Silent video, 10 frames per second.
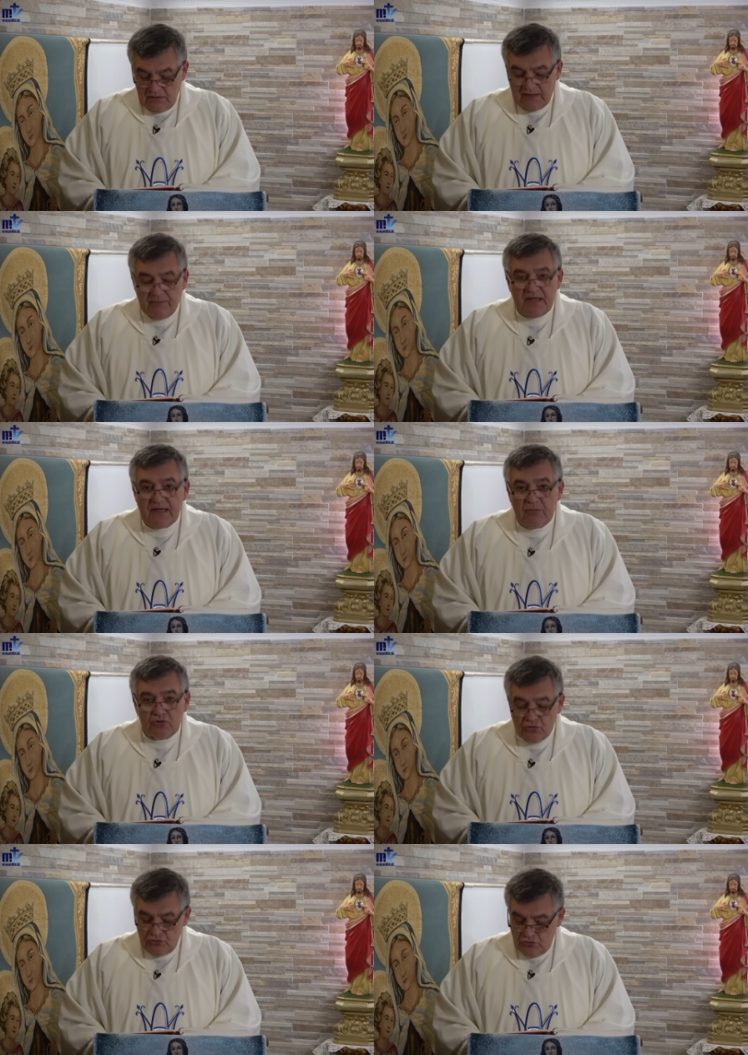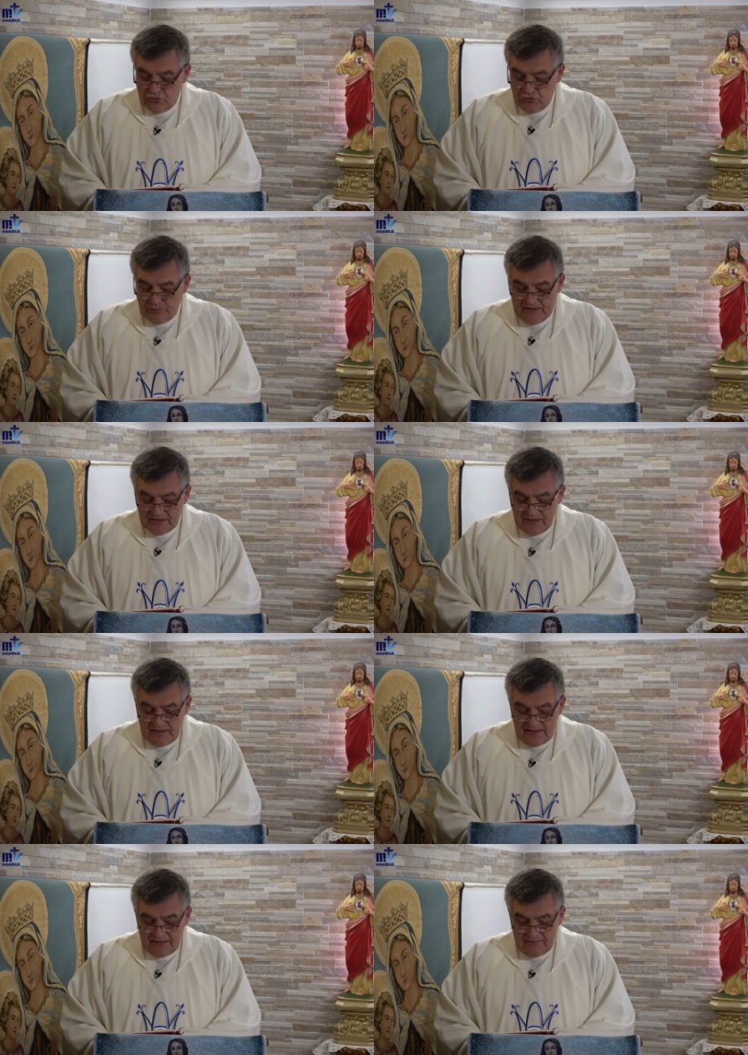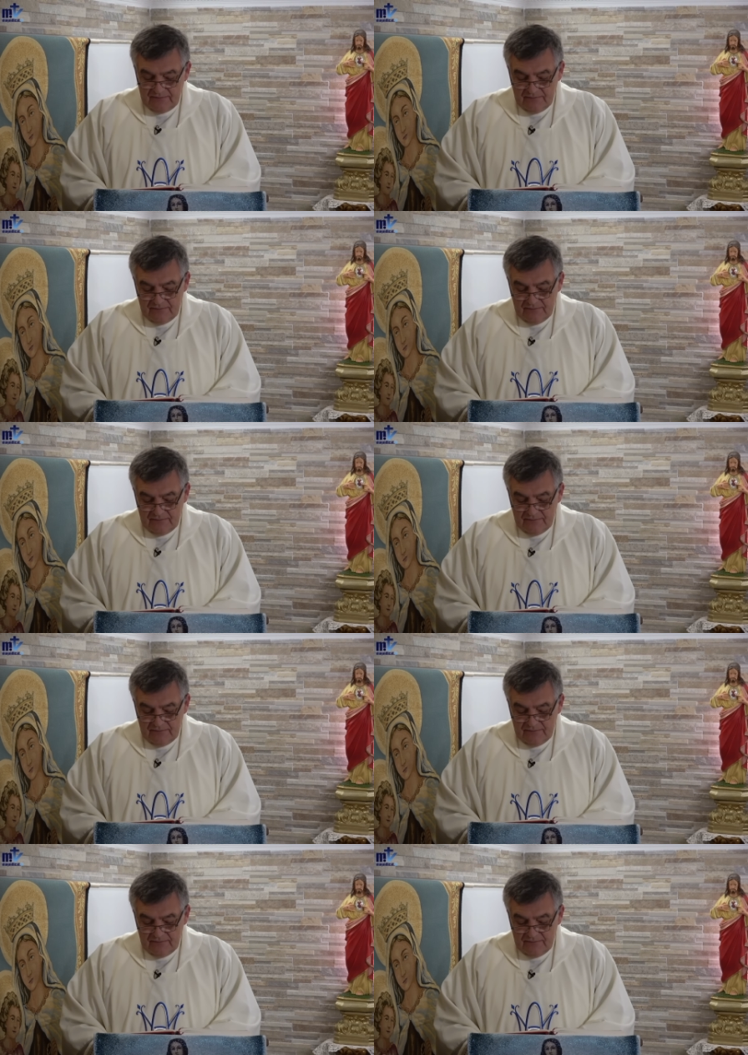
también a vosotros os perseguirán.